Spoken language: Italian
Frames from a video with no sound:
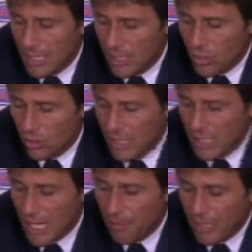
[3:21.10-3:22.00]
sono delle
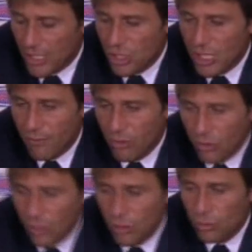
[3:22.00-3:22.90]
tappe che ci
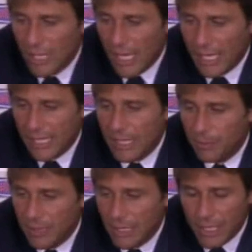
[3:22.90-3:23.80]
devono aiutare a
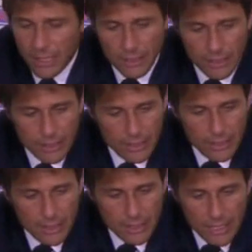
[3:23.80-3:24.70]
capire
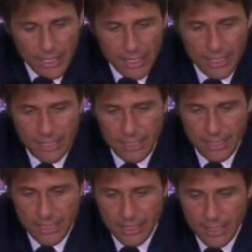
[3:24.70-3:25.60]
che,
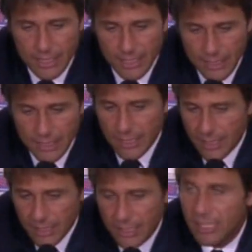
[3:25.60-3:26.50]
eh,
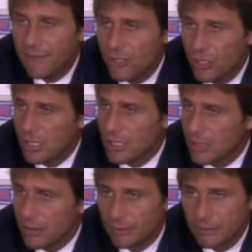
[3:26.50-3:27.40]
che è
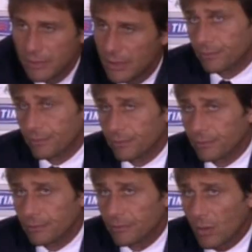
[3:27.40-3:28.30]
difficilissimo.
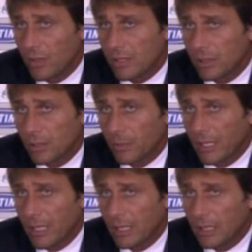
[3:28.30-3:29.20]
Questo
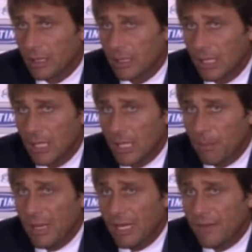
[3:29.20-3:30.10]
per,
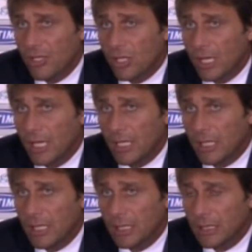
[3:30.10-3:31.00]
per rivincere
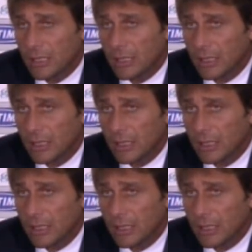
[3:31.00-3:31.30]
in,